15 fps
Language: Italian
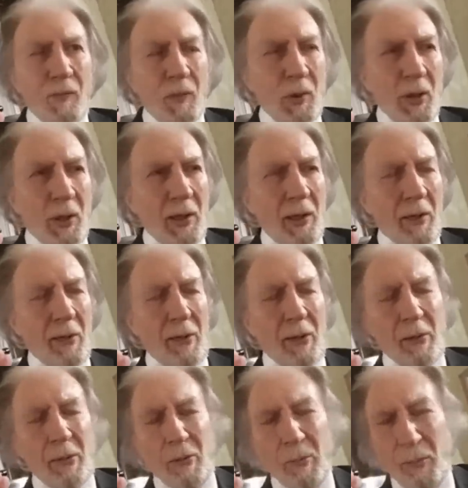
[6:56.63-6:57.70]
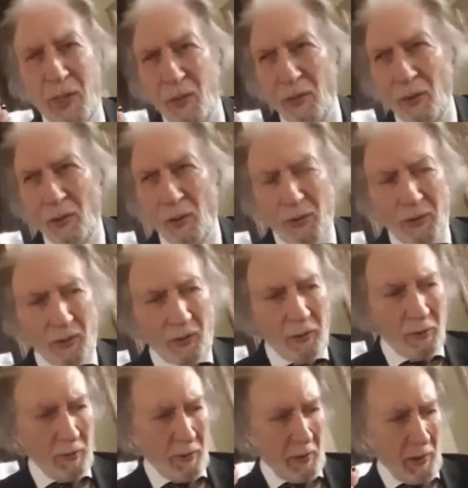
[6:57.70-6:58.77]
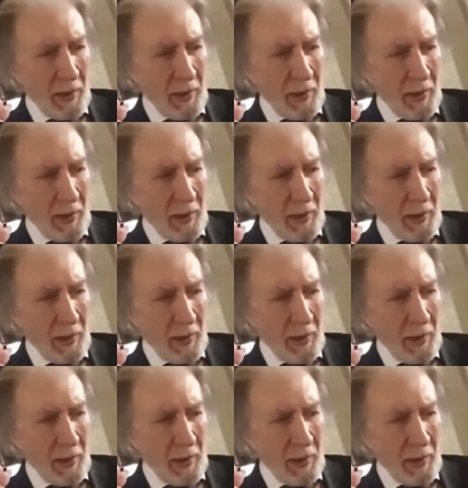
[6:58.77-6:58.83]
Cioè, il ministro Nordio